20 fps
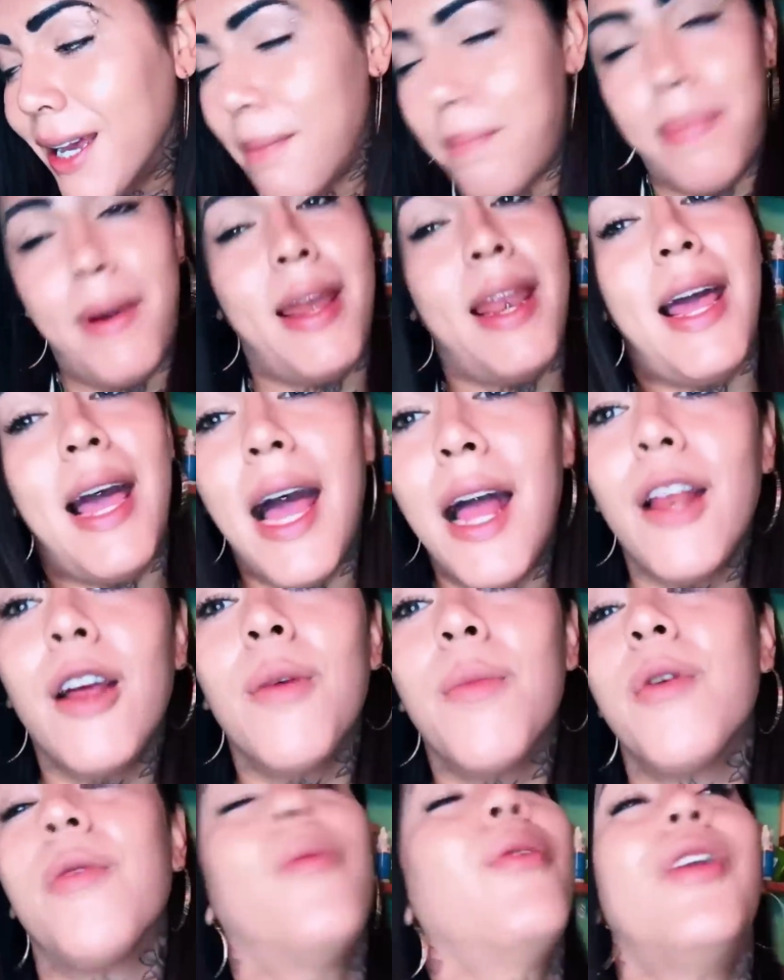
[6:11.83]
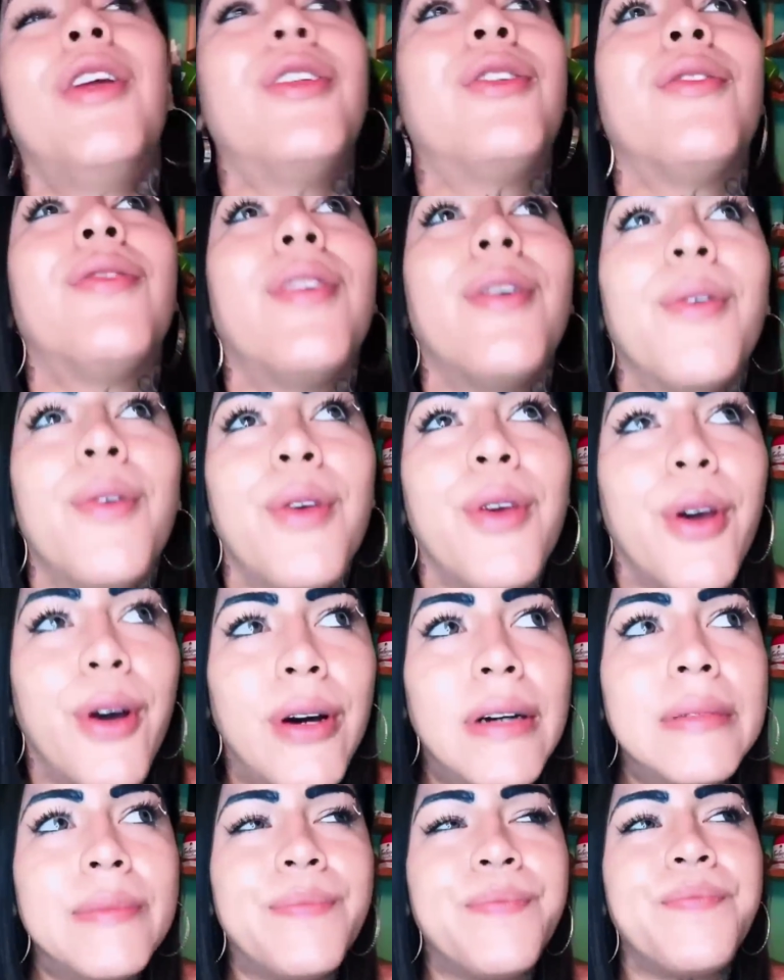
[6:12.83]
para algo muy bonito según
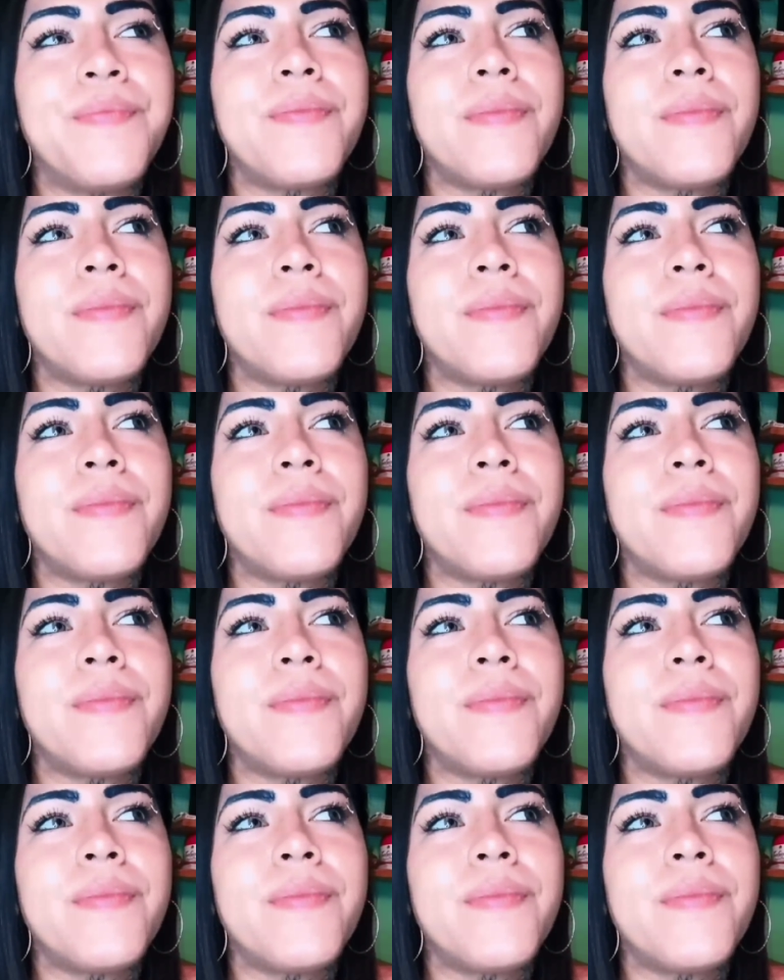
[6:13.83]
yo.